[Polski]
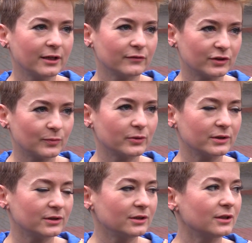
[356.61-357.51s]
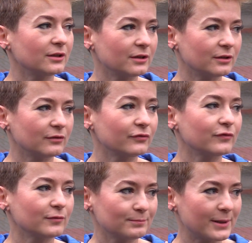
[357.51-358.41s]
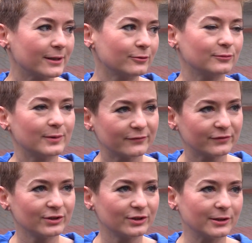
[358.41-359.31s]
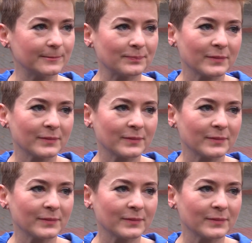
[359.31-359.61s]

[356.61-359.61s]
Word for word: w ciepłe dni e, w parku, bawić się.